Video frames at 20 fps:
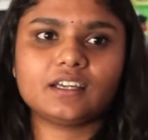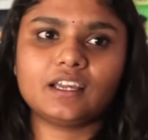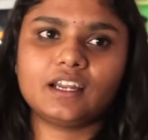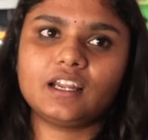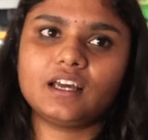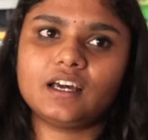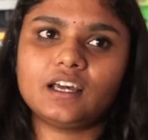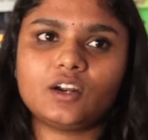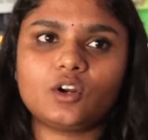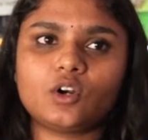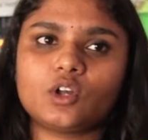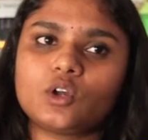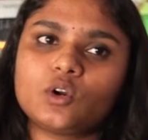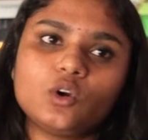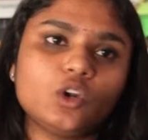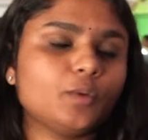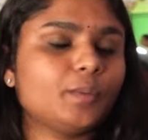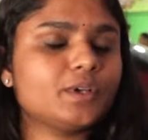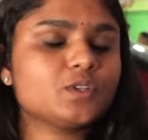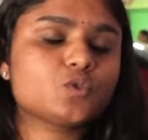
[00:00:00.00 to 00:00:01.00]
எல்லாரோட
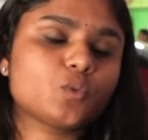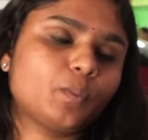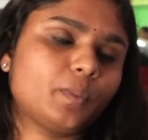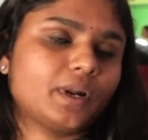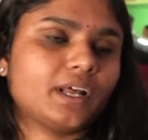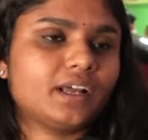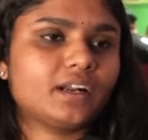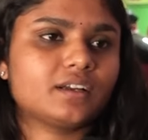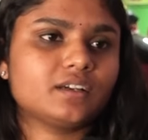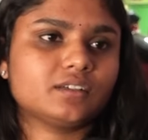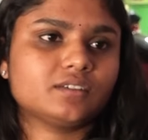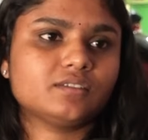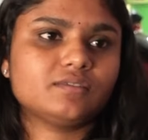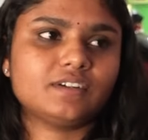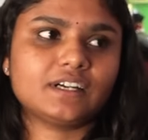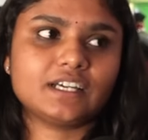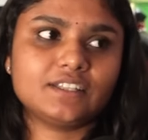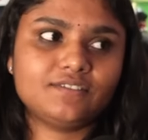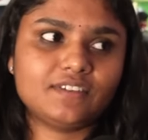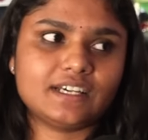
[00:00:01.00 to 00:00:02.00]
ரோலுமே சூப்பராக இருக்குது
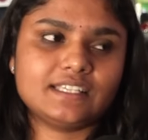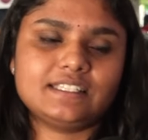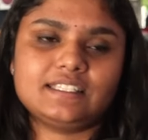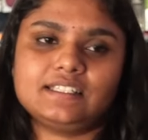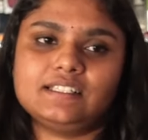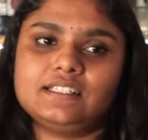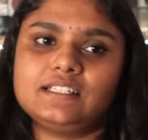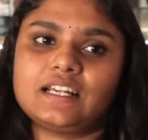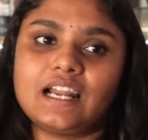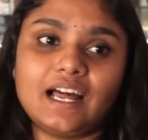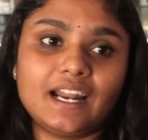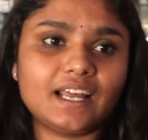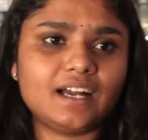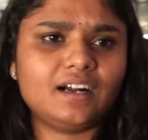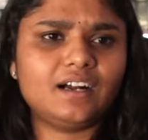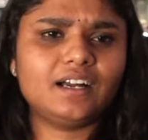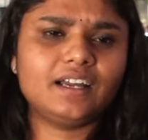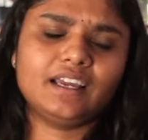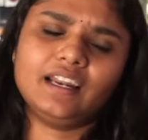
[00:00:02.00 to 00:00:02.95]
பகத் ஃபாசல் ராணா